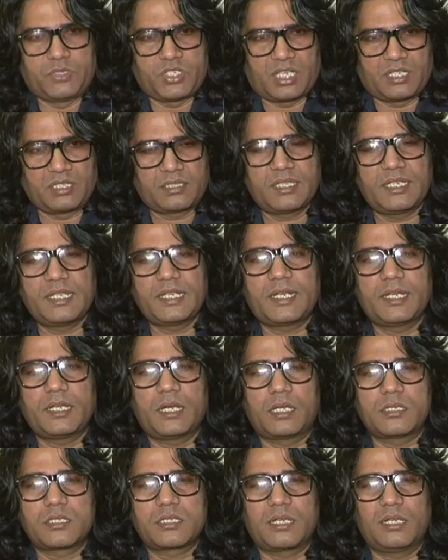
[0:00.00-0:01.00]
जानते हैं कि
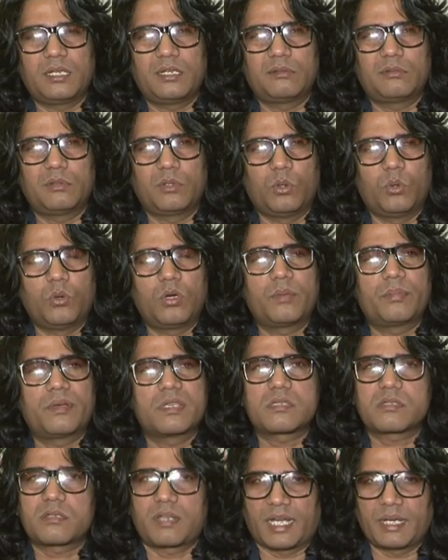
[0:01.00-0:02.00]
आजकल लोगों के
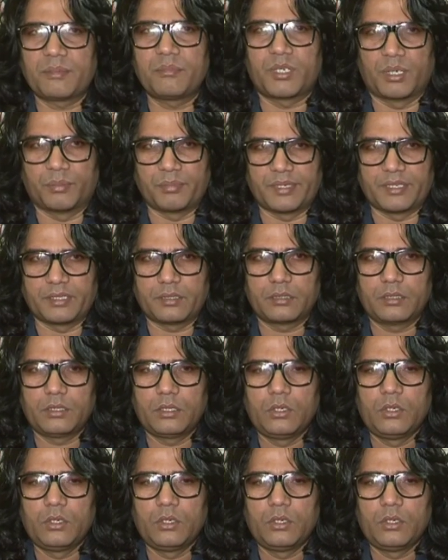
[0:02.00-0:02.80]
पास टाइम कम है